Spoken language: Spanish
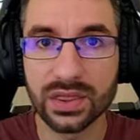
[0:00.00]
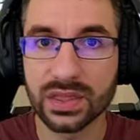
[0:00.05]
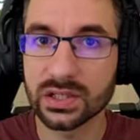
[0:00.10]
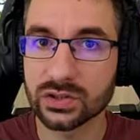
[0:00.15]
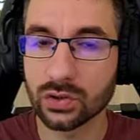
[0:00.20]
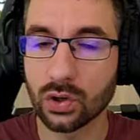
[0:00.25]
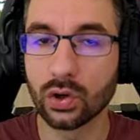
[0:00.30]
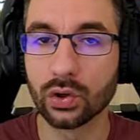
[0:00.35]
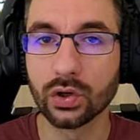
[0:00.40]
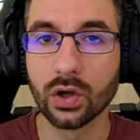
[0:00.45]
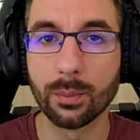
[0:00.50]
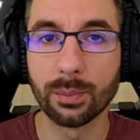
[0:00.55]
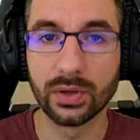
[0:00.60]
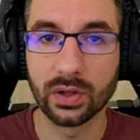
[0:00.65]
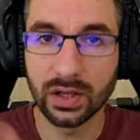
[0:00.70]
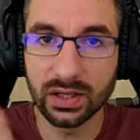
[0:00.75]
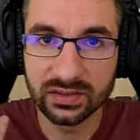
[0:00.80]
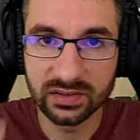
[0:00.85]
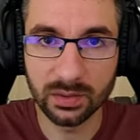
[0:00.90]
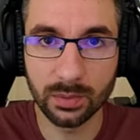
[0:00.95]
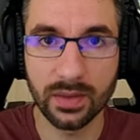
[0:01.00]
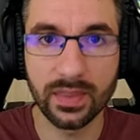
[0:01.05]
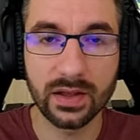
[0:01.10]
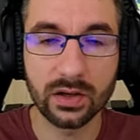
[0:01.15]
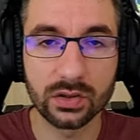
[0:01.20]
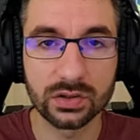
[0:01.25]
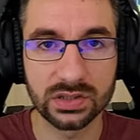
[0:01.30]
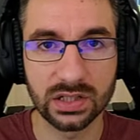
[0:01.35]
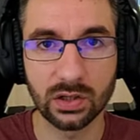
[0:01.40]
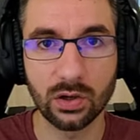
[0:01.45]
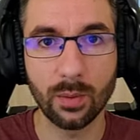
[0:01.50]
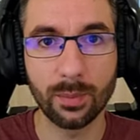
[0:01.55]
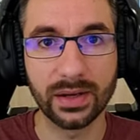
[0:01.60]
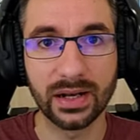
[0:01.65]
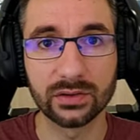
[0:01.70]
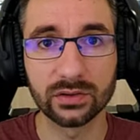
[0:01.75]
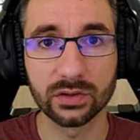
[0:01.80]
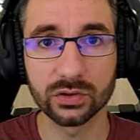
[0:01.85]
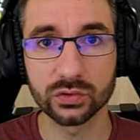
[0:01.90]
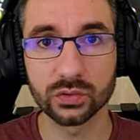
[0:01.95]
haces o no, pero que sirva de consejo
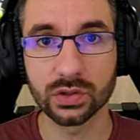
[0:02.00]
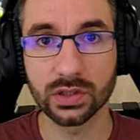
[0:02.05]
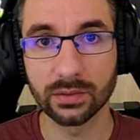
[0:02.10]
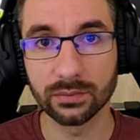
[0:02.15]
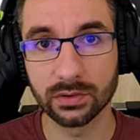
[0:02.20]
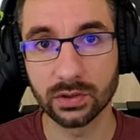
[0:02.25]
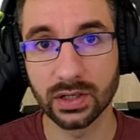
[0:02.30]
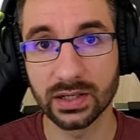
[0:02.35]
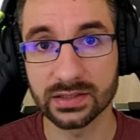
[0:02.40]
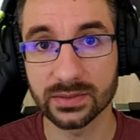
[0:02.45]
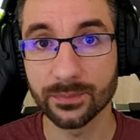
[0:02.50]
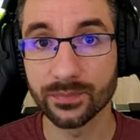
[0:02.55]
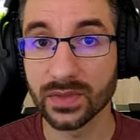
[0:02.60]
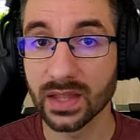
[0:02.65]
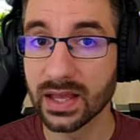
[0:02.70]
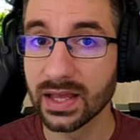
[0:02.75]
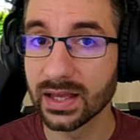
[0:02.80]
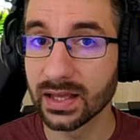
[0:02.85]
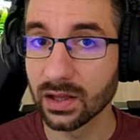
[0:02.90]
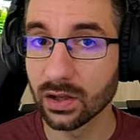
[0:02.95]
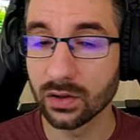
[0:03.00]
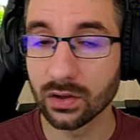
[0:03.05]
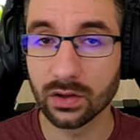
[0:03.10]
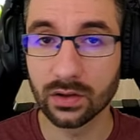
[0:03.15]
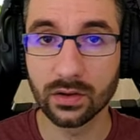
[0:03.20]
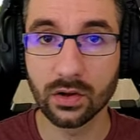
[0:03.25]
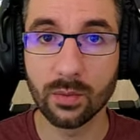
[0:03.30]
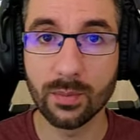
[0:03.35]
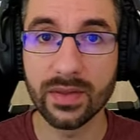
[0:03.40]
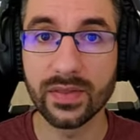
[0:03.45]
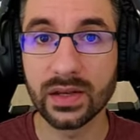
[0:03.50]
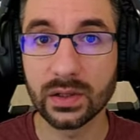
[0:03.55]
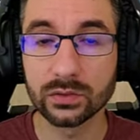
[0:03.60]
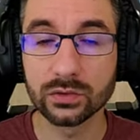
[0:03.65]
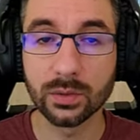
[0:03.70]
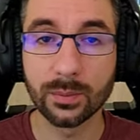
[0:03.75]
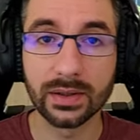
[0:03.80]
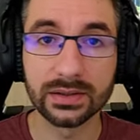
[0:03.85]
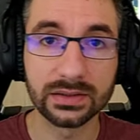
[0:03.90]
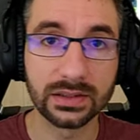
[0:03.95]
para otros suscriptores. Comedero
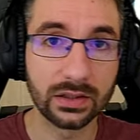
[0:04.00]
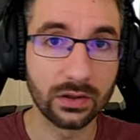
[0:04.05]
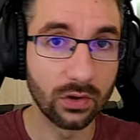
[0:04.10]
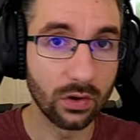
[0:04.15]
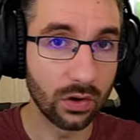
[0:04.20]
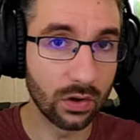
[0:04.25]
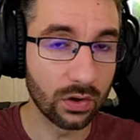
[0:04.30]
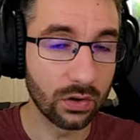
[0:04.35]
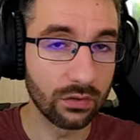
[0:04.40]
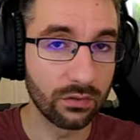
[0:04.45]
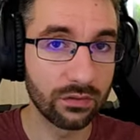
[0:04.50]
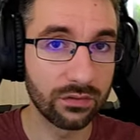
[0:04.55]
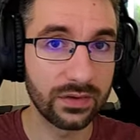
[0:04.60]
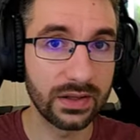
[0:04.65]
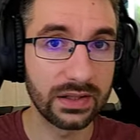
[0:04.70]
automático con